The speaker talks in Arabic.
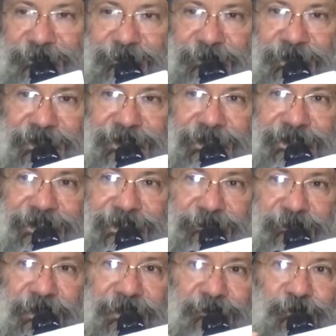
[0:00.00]
ما هي دي
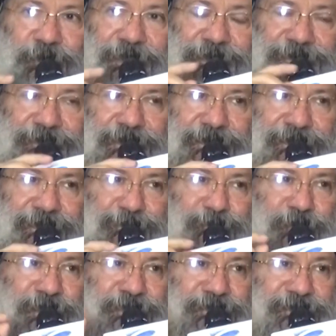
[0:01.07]
اسمها المعاشرة
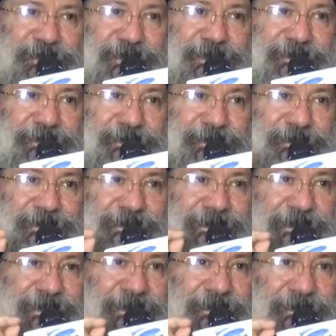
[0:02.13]
المعاشرات
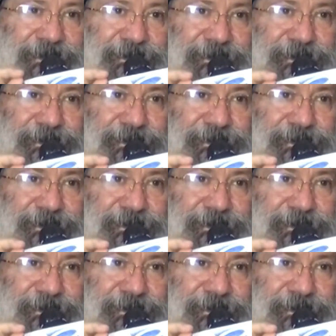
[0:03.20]
الرديئة